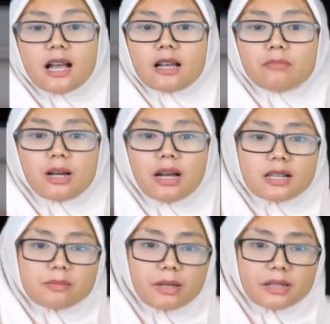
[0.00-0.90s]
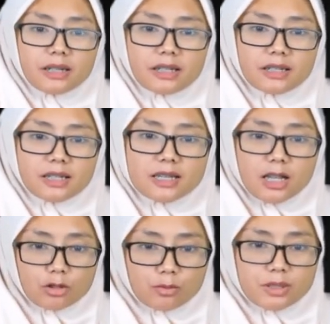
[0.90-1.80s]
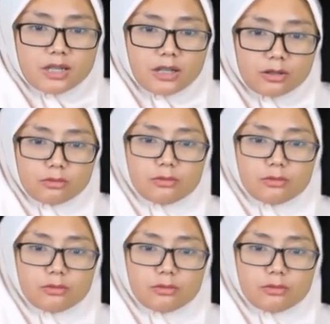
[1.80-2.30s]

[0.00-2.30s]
akan bahas materi ini satu persatu.